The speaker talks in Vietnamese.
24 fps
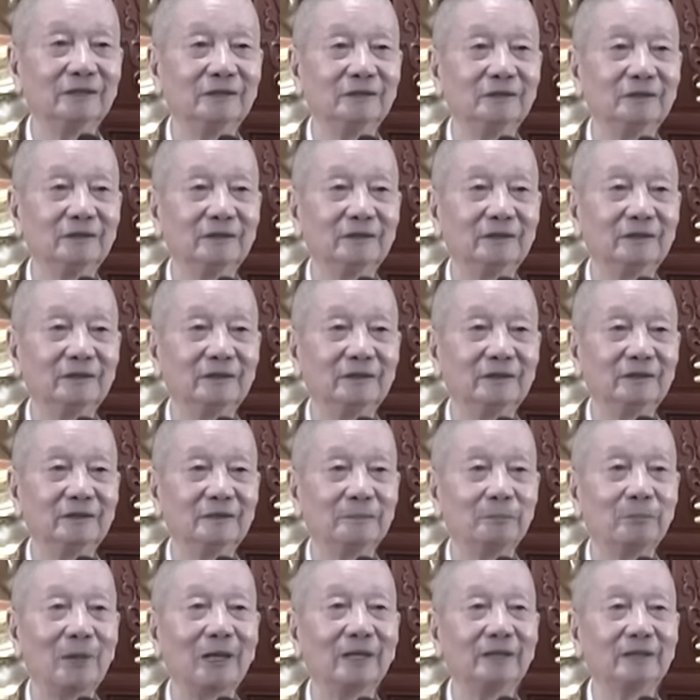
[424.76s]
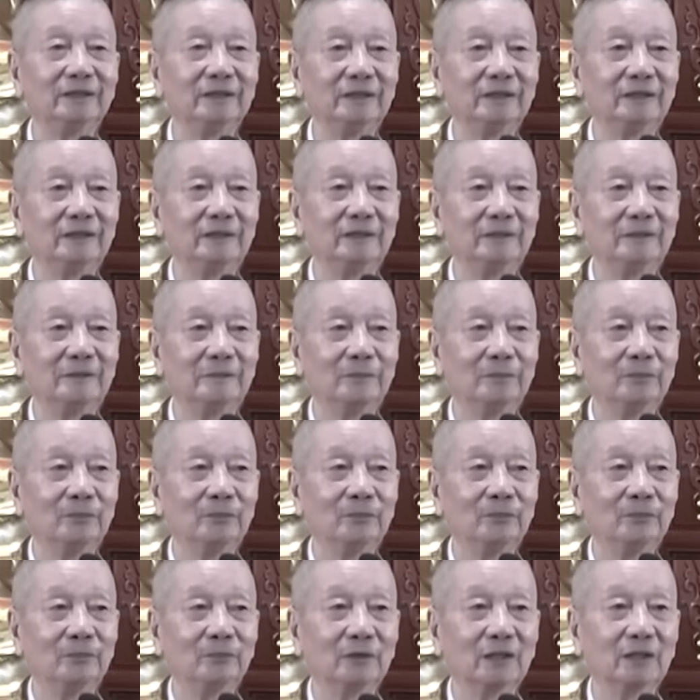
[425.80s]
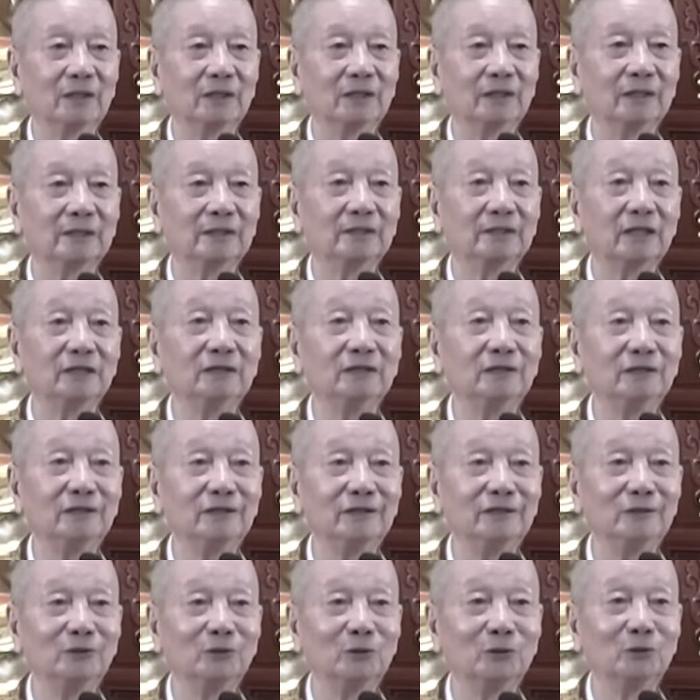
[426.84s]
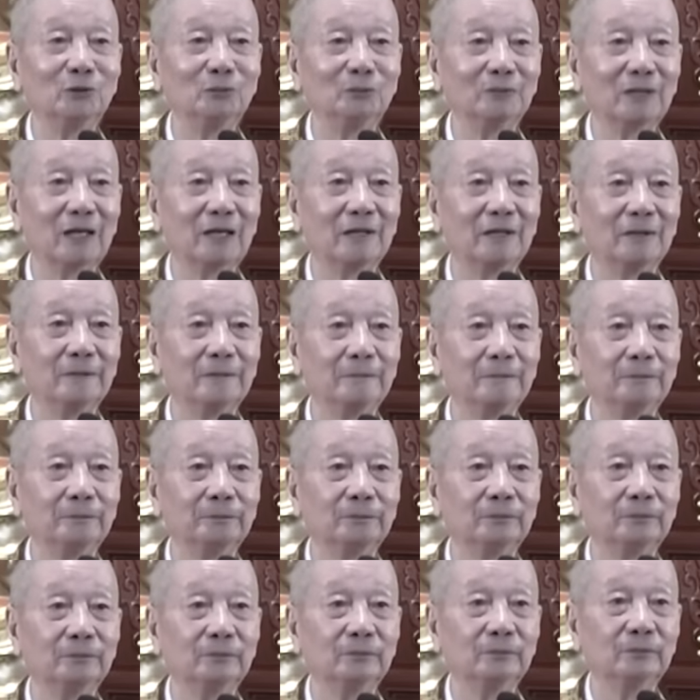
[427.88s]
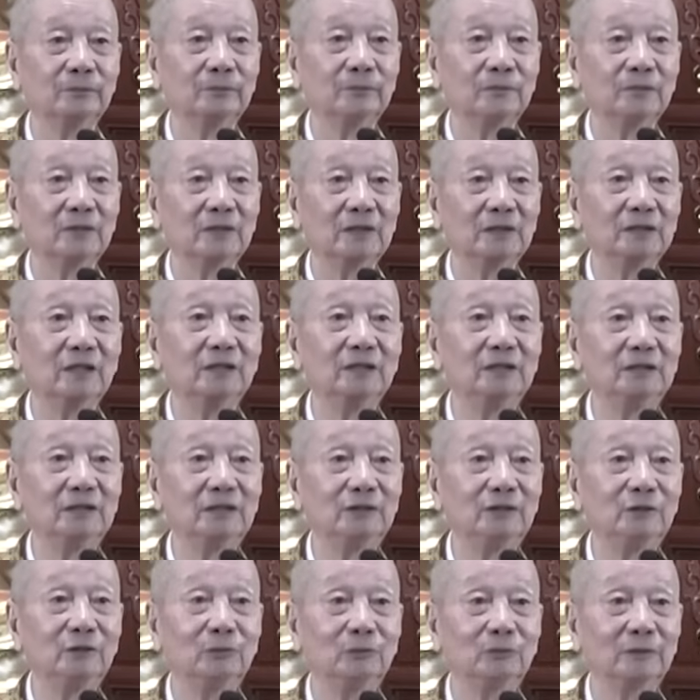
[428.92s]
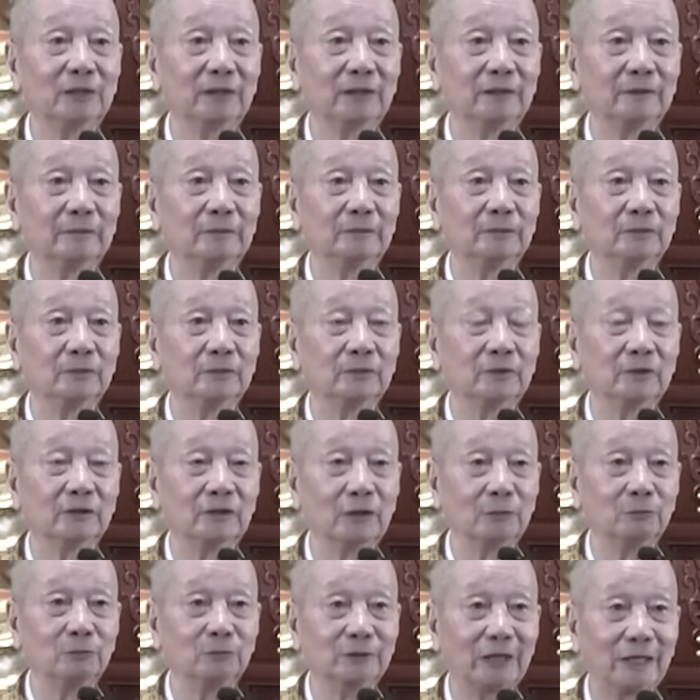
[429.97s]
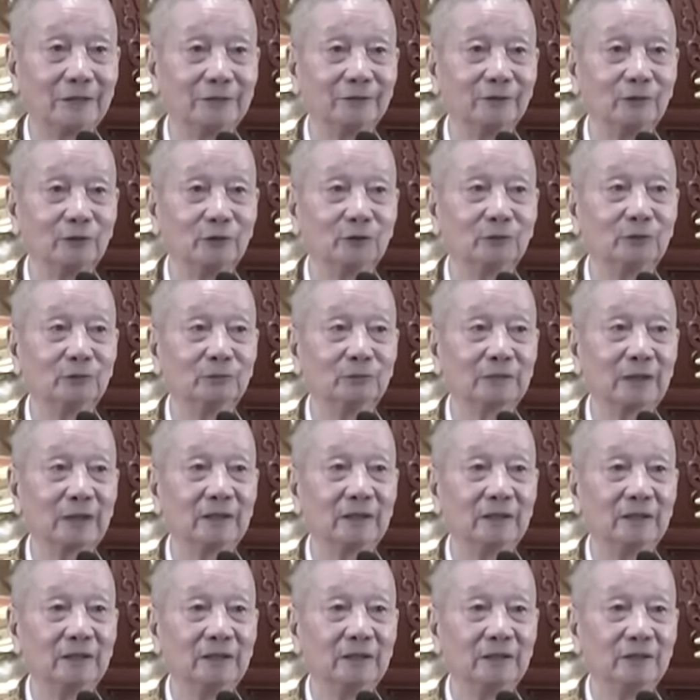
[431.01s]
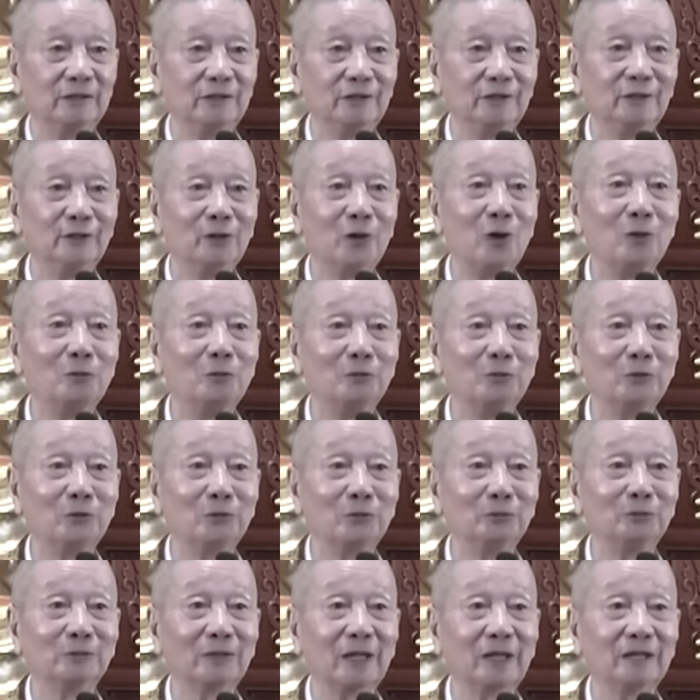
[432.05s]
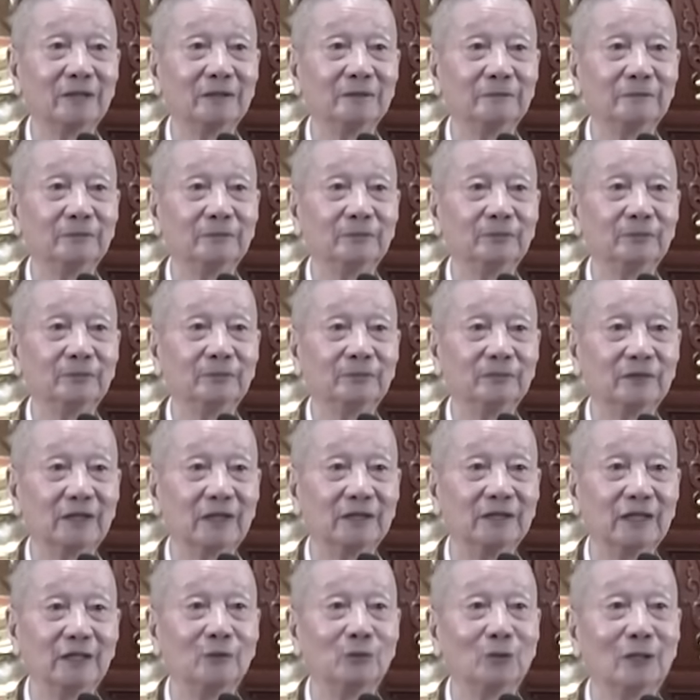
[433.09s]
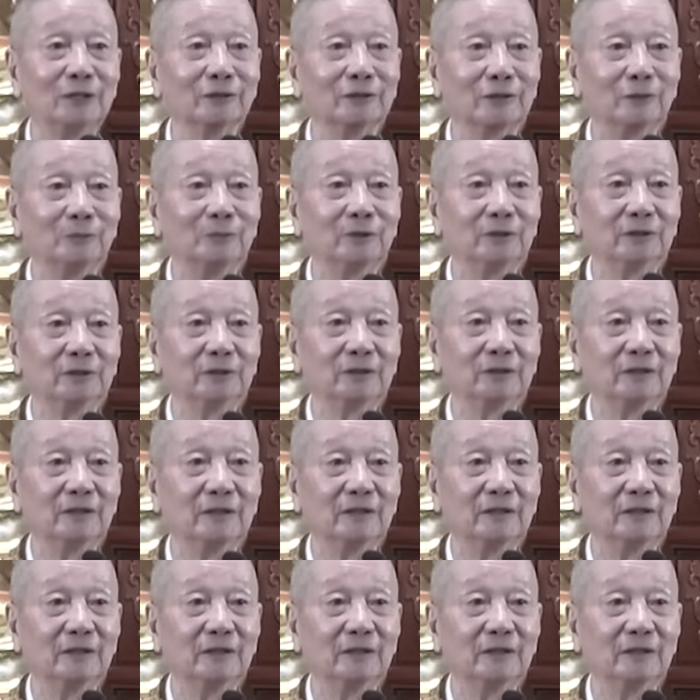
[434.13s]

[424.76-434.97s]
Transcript: hương bằng cái gì tức là cái chân linh của chúng ta cái chân linh chúng ta lòng thành của chúng ta linh hồn của chúng ta đây cái này là quan trọng nhất